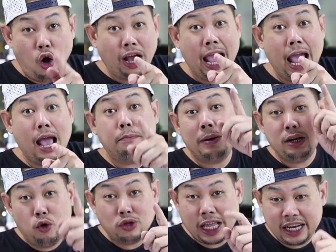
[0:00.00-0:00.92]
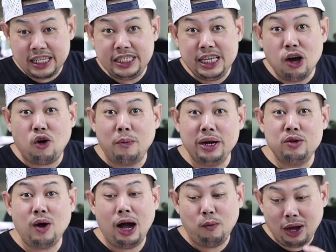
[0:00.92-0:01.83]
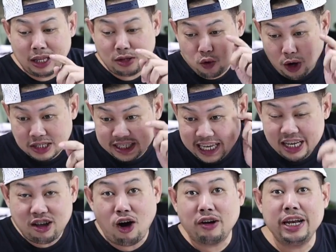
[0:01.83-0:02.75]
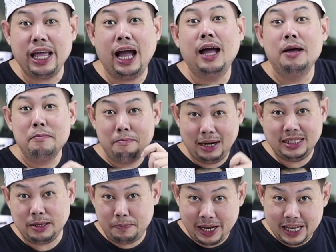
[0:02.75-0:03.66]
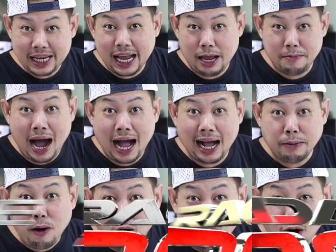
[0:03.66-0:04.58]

โอเค ไปดูเทคนิคเชื่อของมันดีกว่า ว่าตัวสีก๊อกเนี่ยมันจะเป็นยังไงบ้างครับผ